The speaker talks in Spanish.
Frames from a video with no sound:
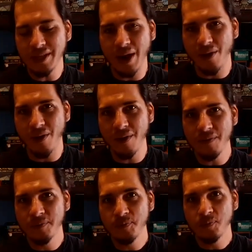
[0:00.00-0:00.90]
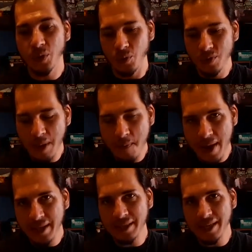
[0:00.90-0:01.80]
en el rol, una
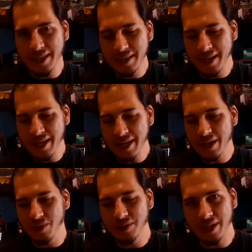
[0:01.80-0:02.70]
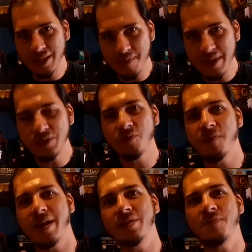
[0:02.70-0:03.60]
parte de ti lo está también
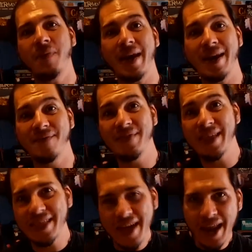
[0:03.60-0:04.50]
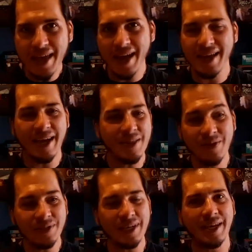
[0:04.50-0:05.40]
superando para la vida diaria. Ya
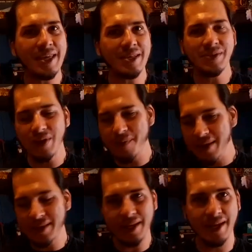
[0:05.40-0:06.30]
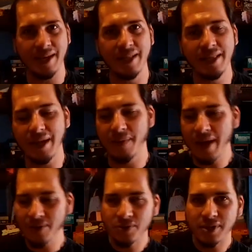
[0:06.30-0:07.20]
no se queda solamente en el
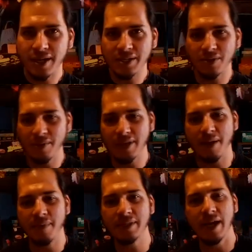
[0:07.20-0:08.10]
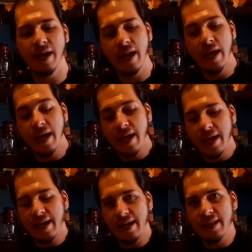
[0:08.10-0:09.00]
tablero, no se queda solamente en la mesa.
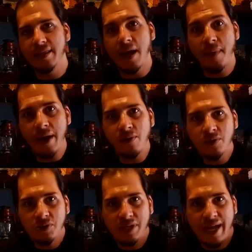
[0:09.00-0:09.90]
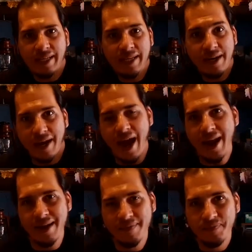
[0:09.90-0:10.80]
El trabajo se hace
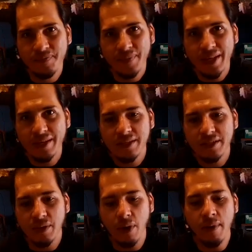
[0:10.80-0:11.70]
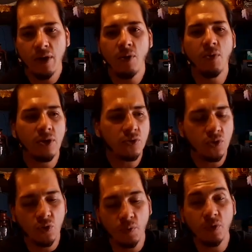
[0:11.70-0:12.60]
real, se vuelve como
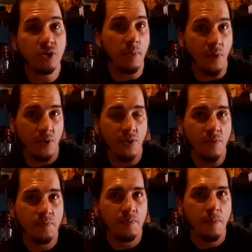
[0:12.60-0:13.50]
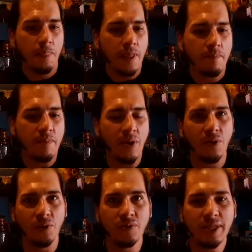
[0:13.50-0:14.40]
estos grupos de apoyo pero
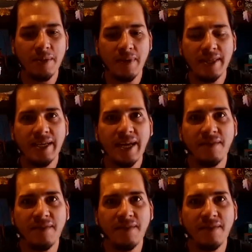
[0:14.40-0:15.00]
con una temática